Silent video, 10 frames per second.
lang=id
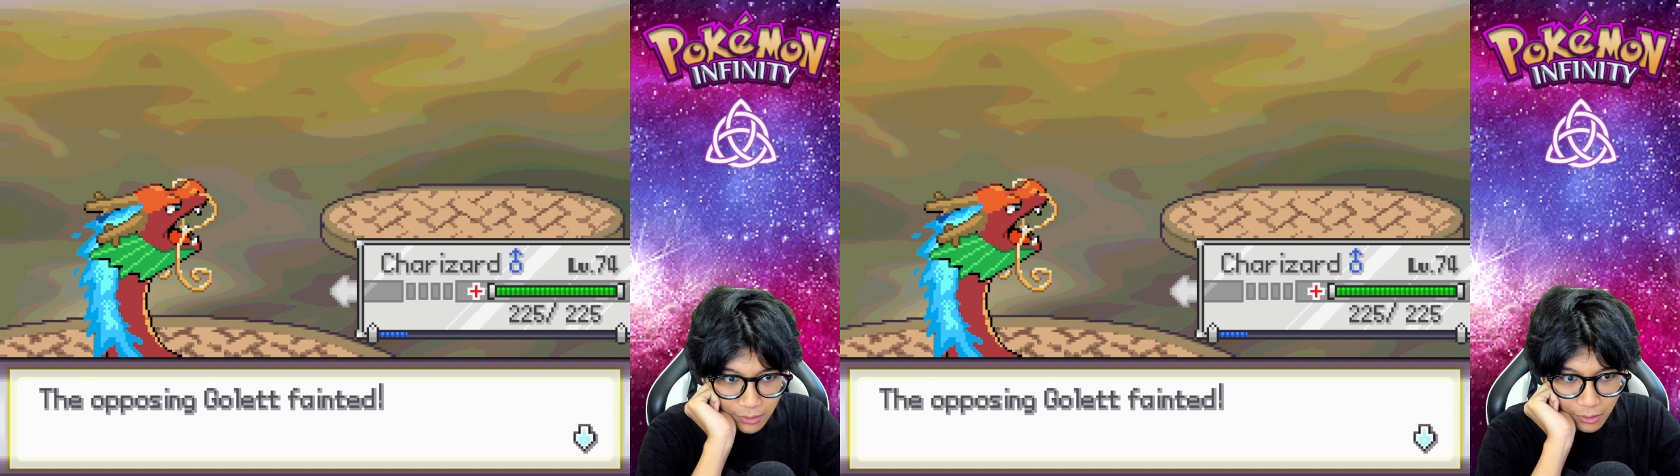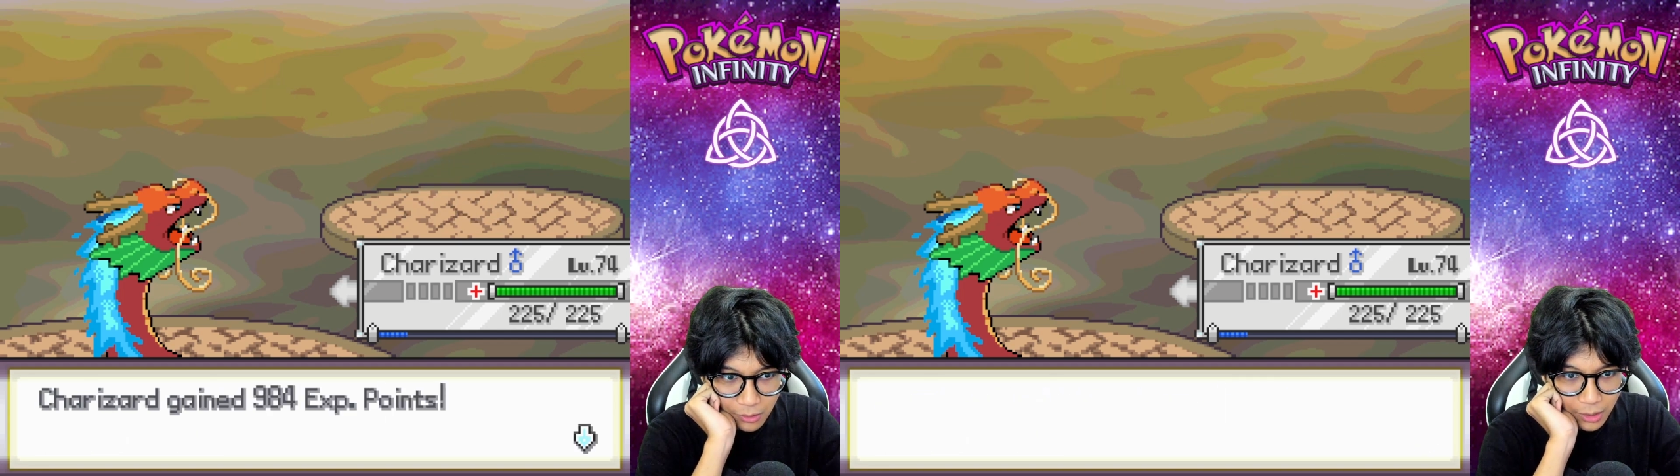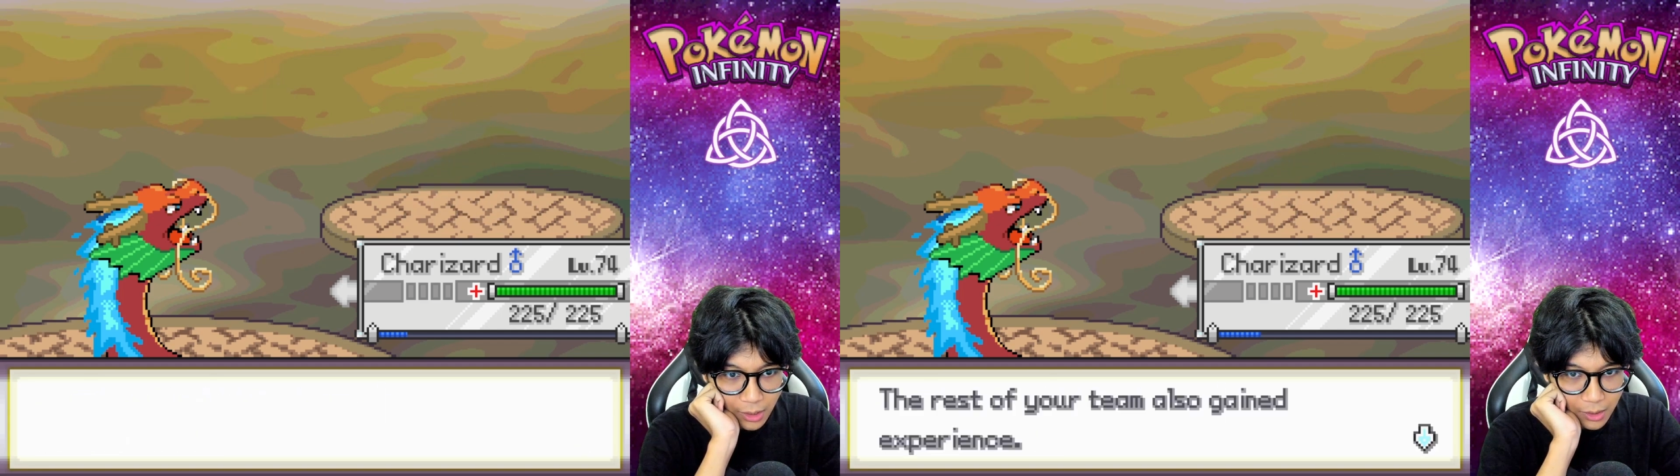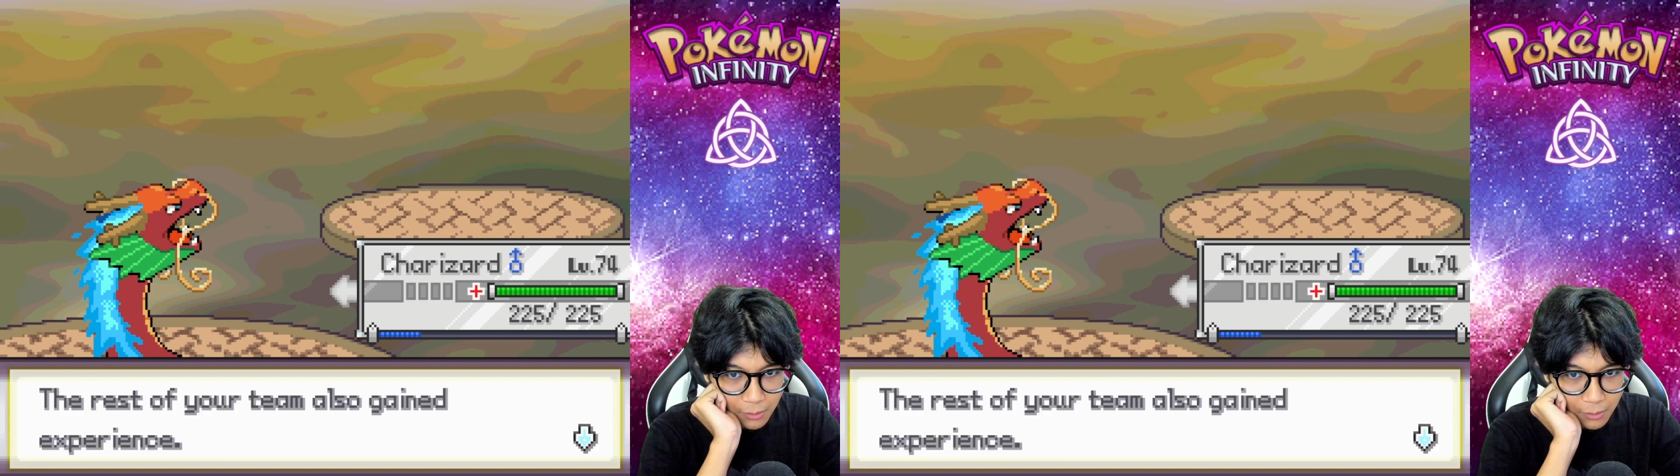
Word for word: Oke. Okay.